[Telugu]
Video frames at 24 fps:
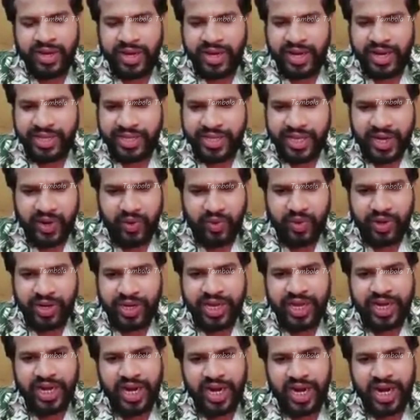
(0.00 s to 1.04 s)
నేను ఏదైనా
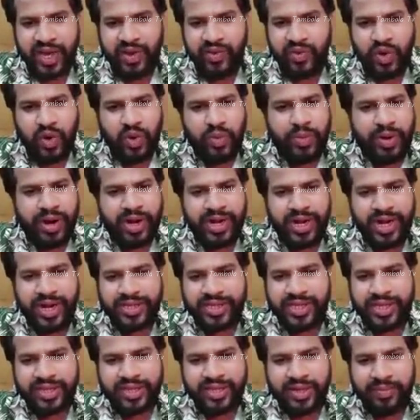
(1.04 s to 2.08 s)
ఉంటే ఇలా లైవ్లో
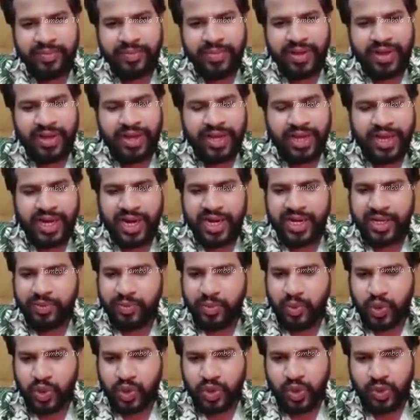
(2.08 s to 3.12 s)
మాట్లాడతాను తప్ప ఇలాంటి
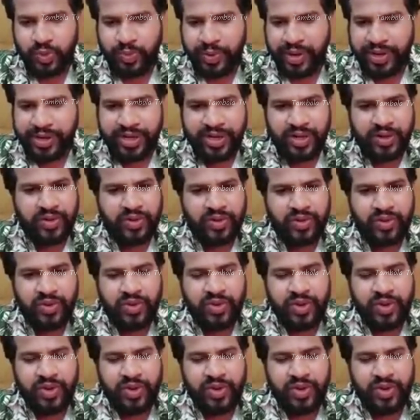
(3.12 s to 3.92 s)
పోస్టులు పెట్టను